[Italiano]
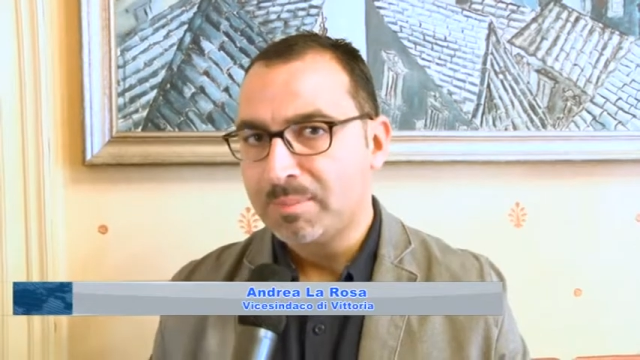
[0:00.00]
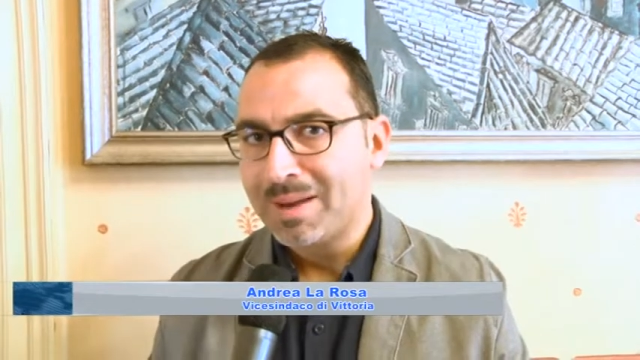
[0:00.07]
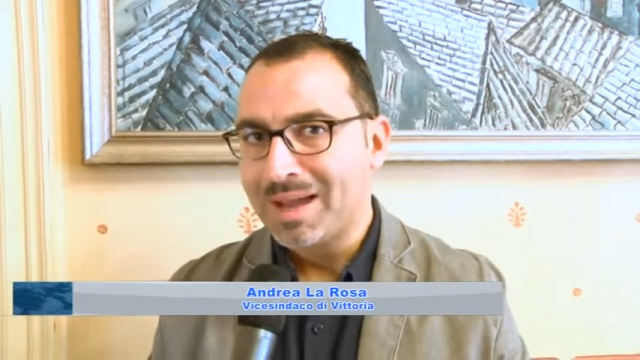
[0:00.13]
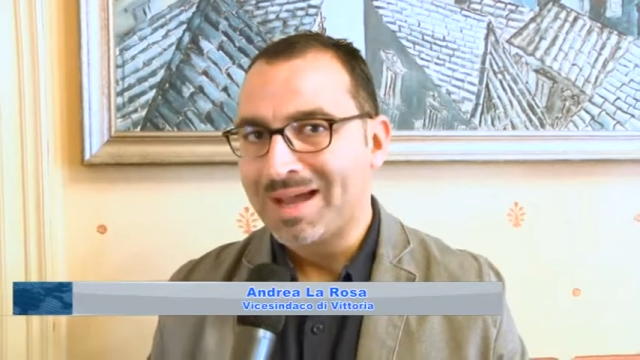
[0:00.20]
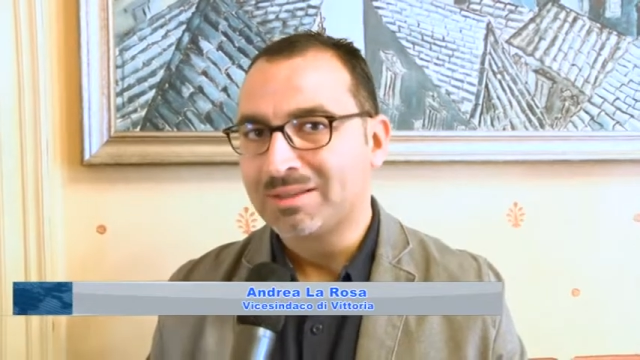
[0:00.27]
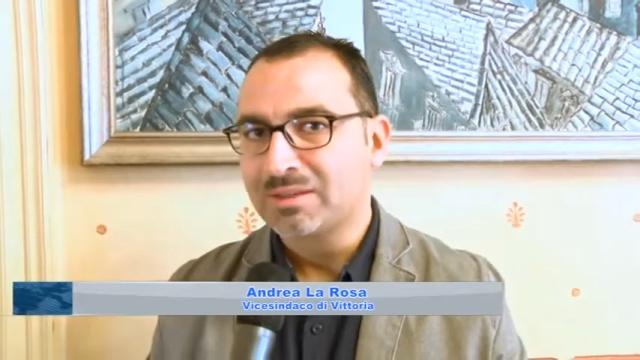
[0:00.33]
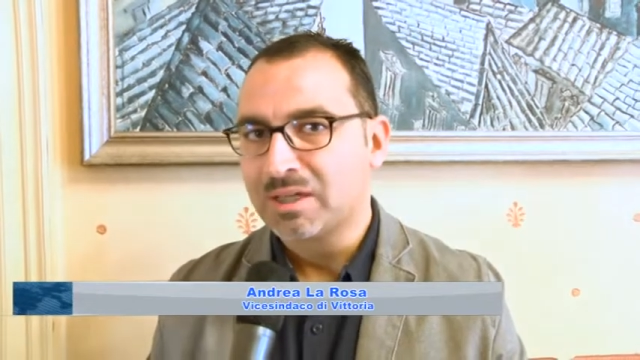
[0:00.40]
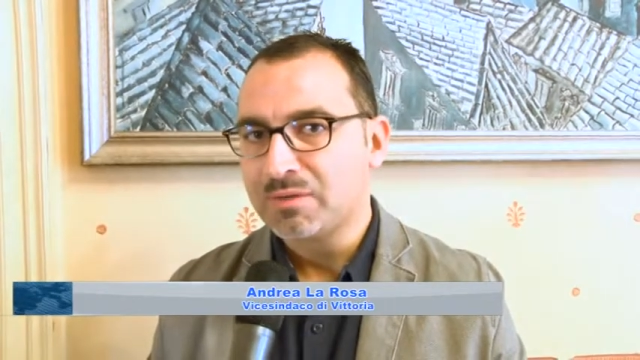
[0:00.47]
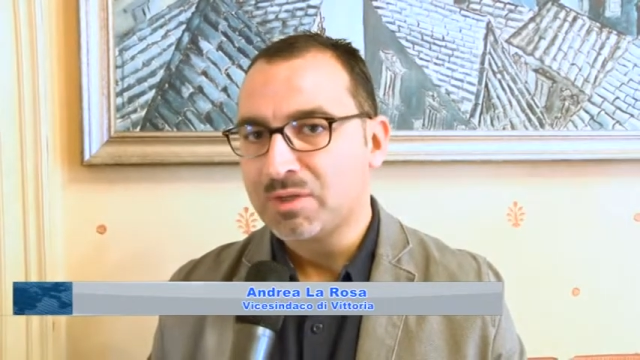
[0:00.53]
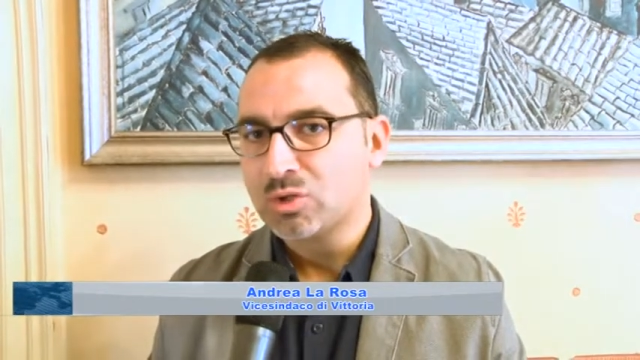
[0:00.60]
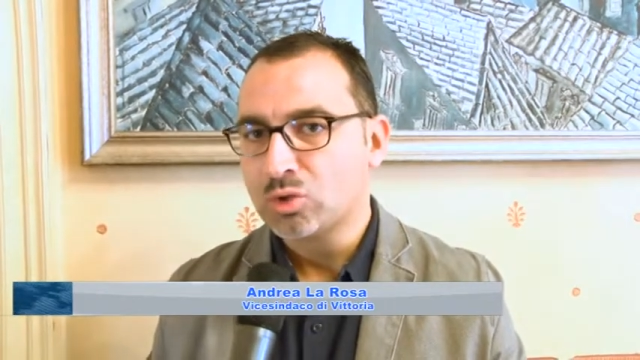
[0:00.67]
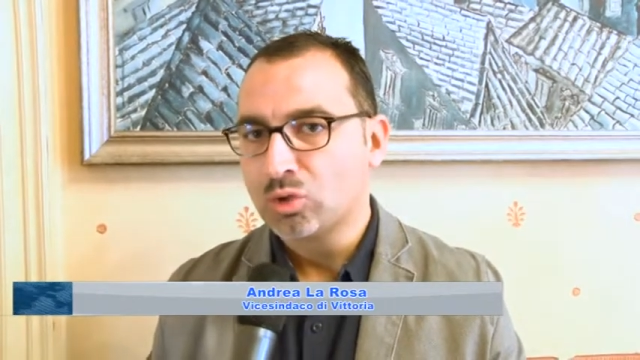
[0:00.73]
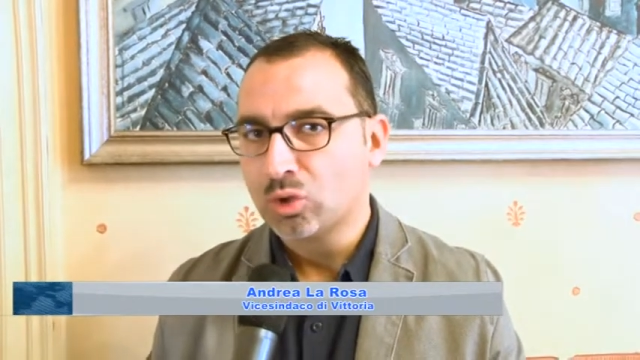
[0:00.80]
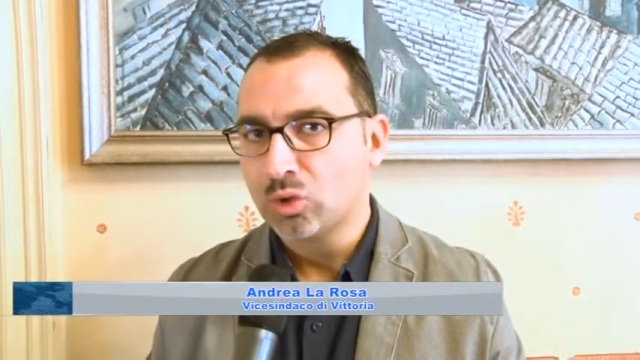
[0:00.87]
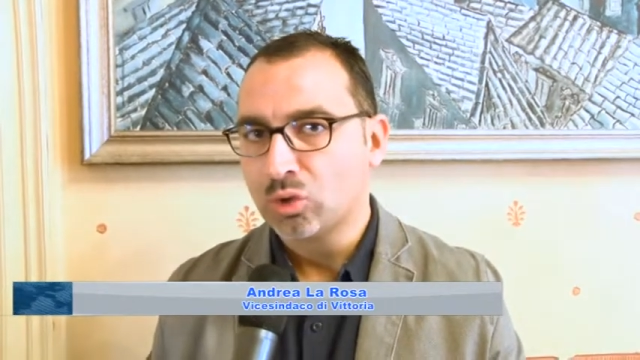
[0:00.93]
ma
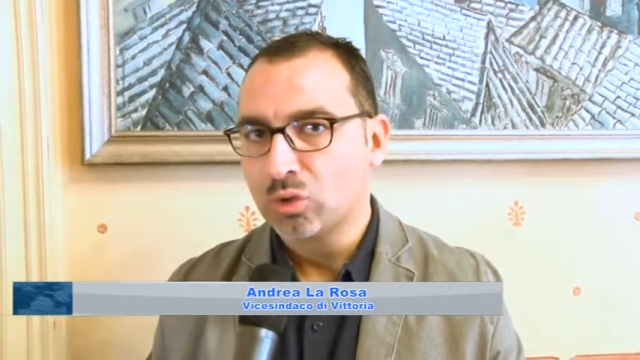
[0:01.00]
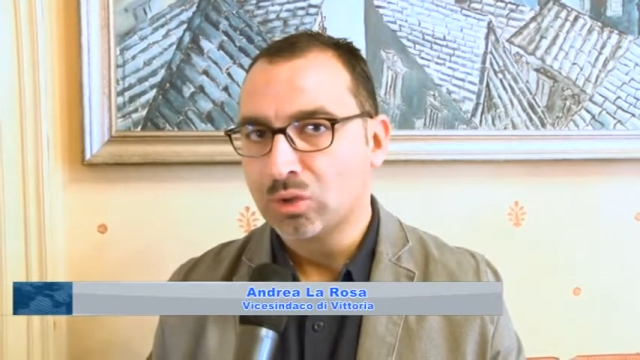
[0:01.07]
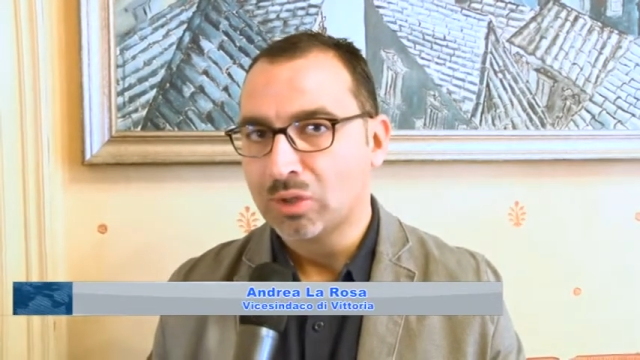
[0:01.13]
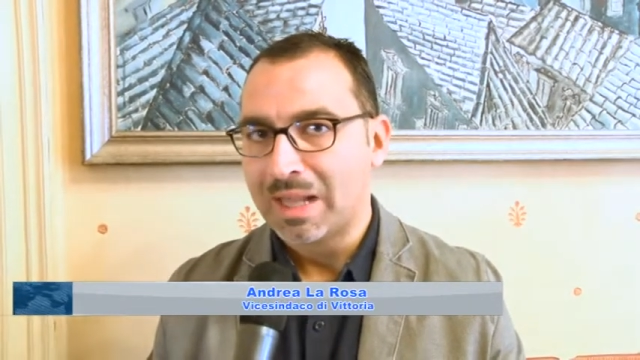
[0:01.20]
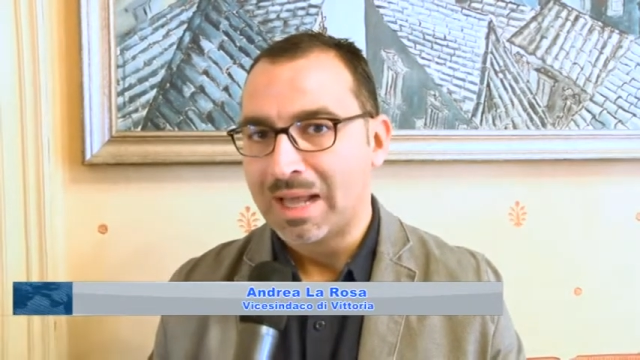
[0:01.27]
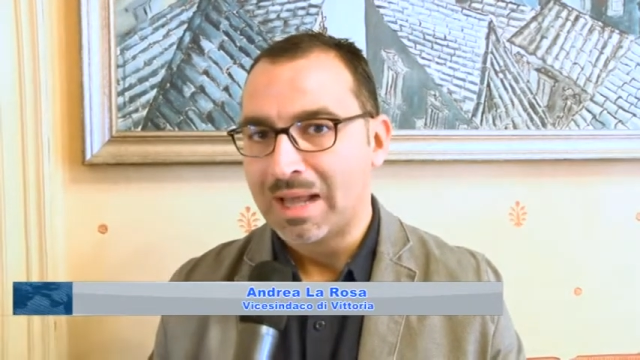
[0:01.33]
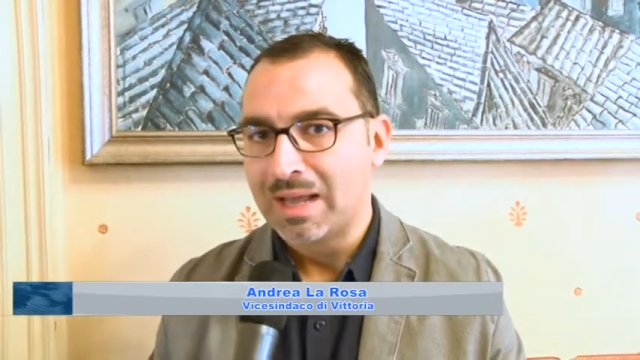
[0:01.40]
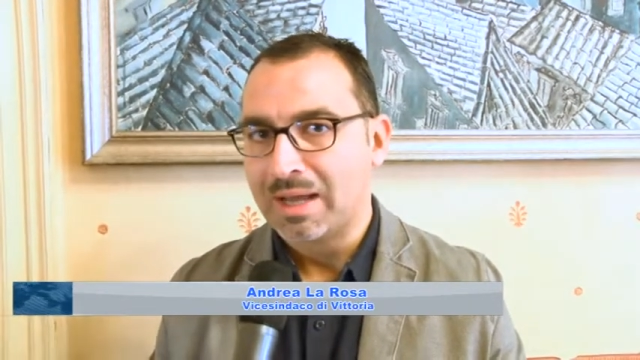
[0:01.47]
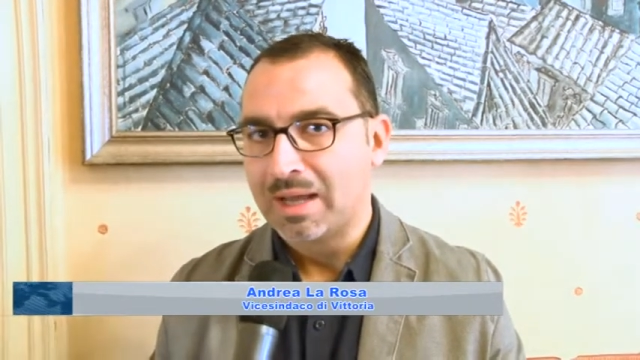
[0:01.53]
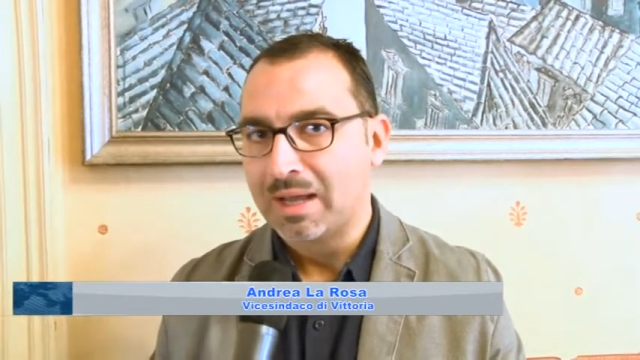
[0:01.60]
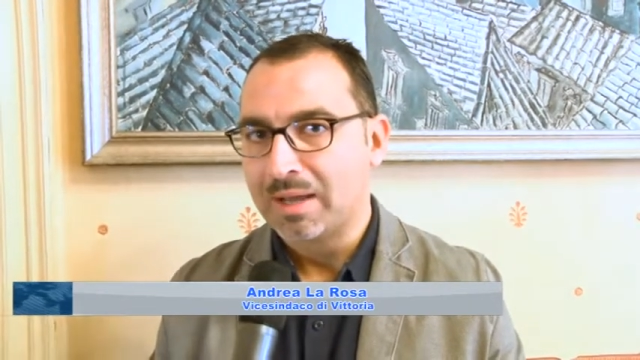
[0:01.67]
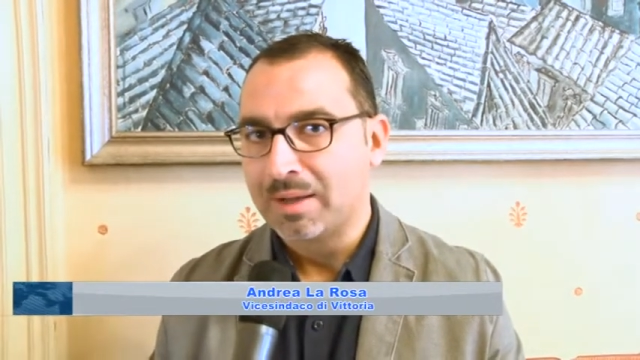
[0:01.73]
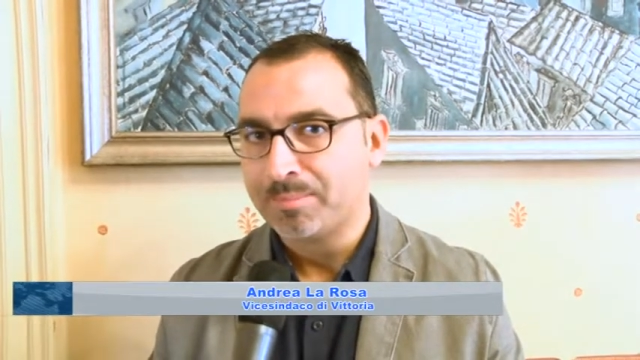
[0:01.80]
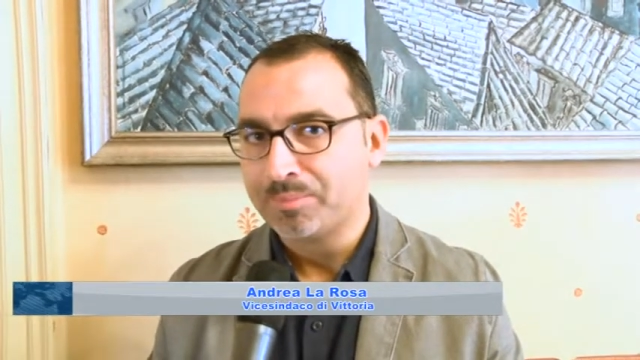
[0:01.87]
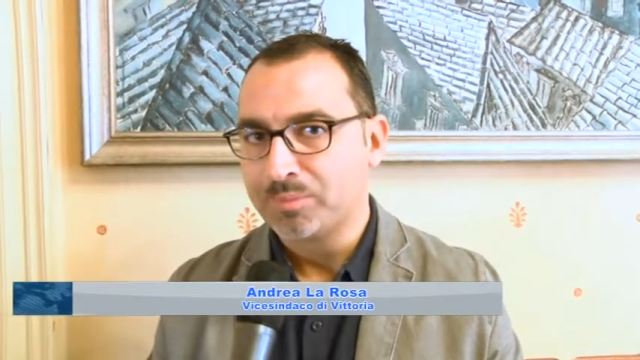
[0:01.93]
attraverso
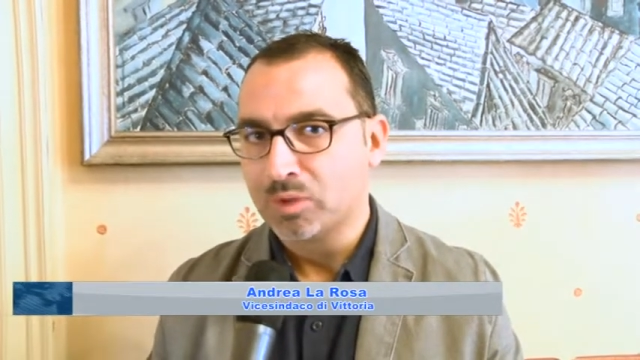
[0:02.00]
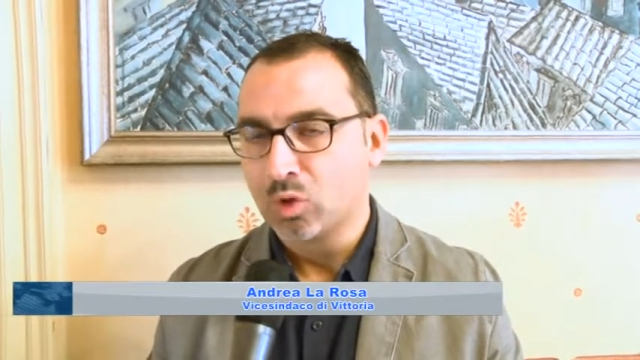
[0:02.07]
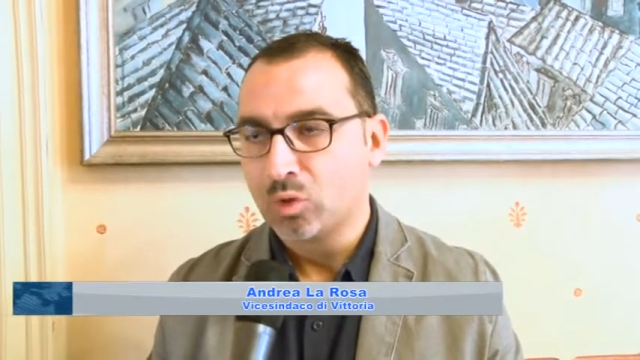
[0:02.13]
la mm,